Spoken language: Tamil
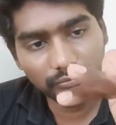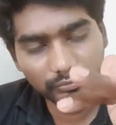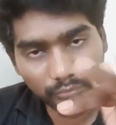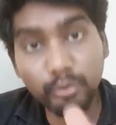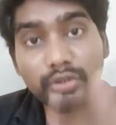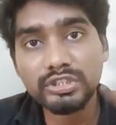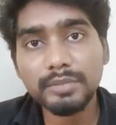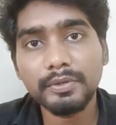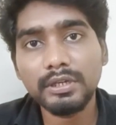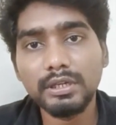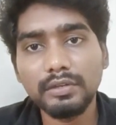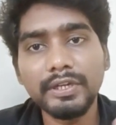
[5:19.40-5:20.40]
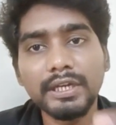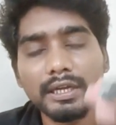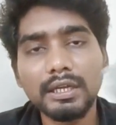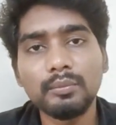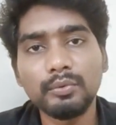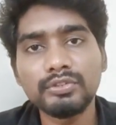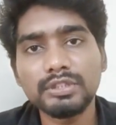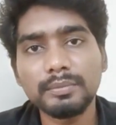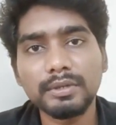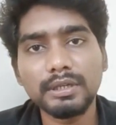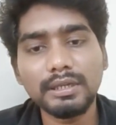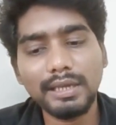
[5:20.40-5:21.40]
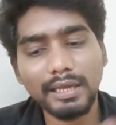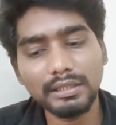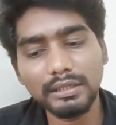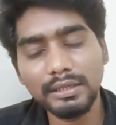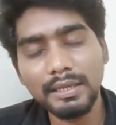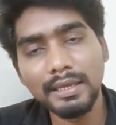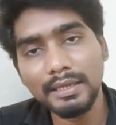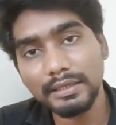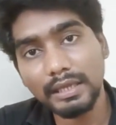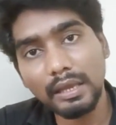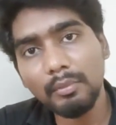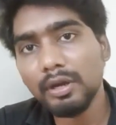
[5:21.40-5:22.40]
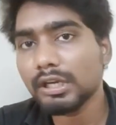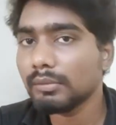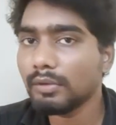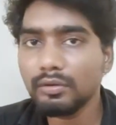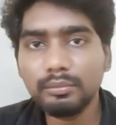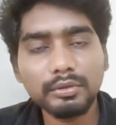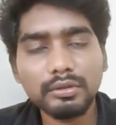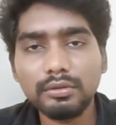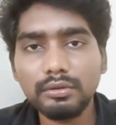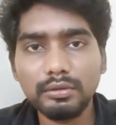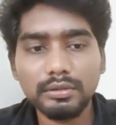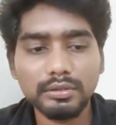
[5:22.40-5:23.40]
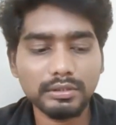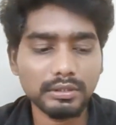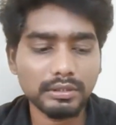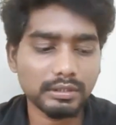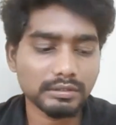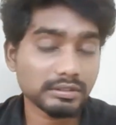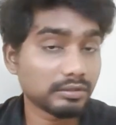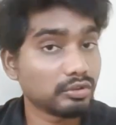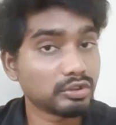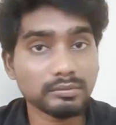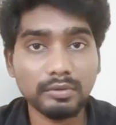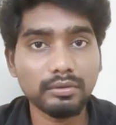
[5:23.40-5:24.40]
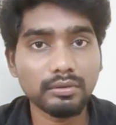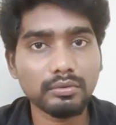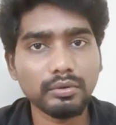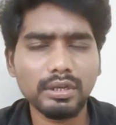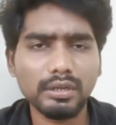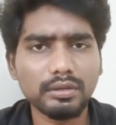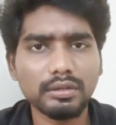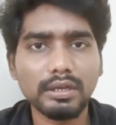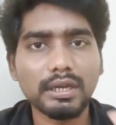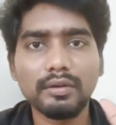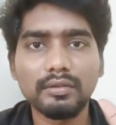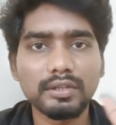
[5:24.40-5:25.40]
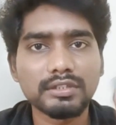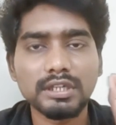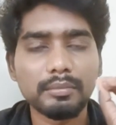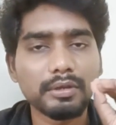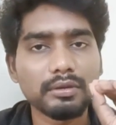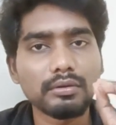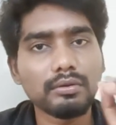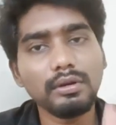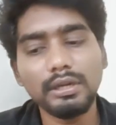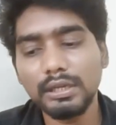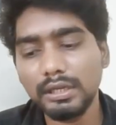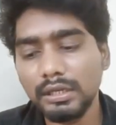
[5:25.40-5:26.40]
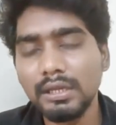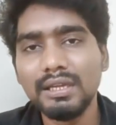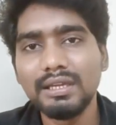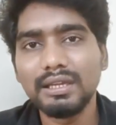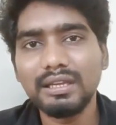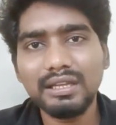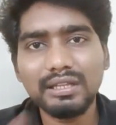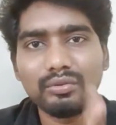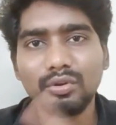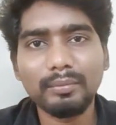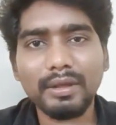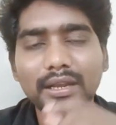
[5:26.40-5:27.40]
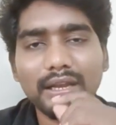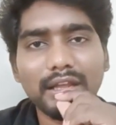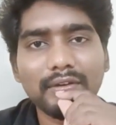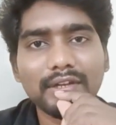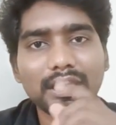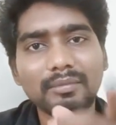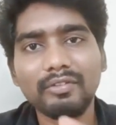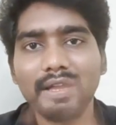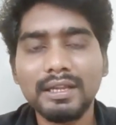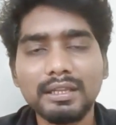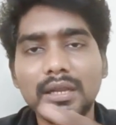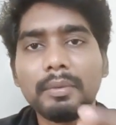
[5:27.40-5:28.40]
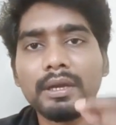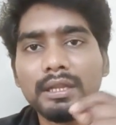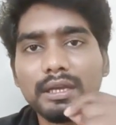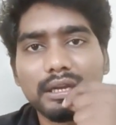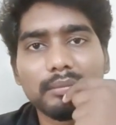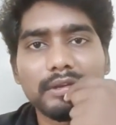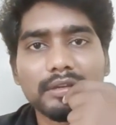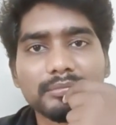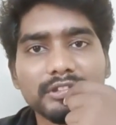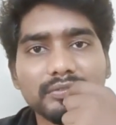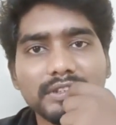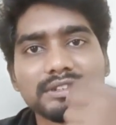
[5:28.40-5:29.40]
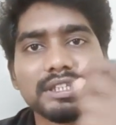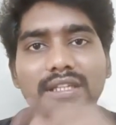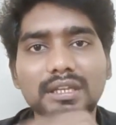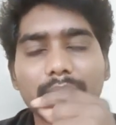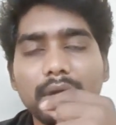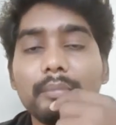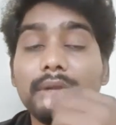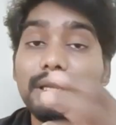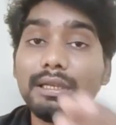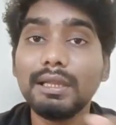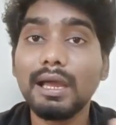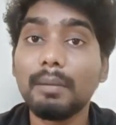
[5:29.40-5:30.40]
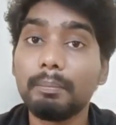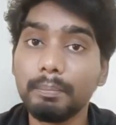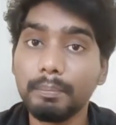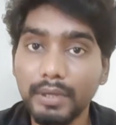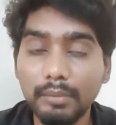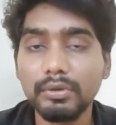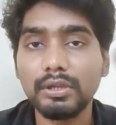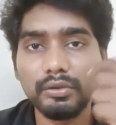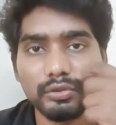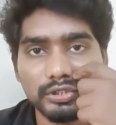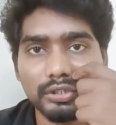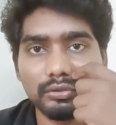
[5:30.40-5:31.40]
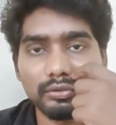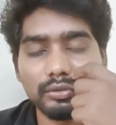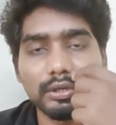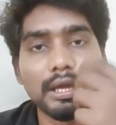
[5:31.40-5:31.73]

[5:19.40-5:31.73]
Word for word: முடிஞ்ச பிறகு வீடு கட்டி முடிஞ்ச பிறகு அது ஏமாற்றமாகவும் இருக்கும் சந்தோஷமாகவும் இருக்கும் ஓகே இது நல்லா வந்துருச்சு அப்படின்னு இருக்கும் இல்லை இன்னும் அது ஒரு மாதிரி நல்லாவே இல்லை நம்ம வேறு எதனா பண்ணியிருக்கலாமே ஃபஸ்ட்டு எதனா அப்படின்னு அப்போ நம்மளுக்கு யோசிக்க தோணும்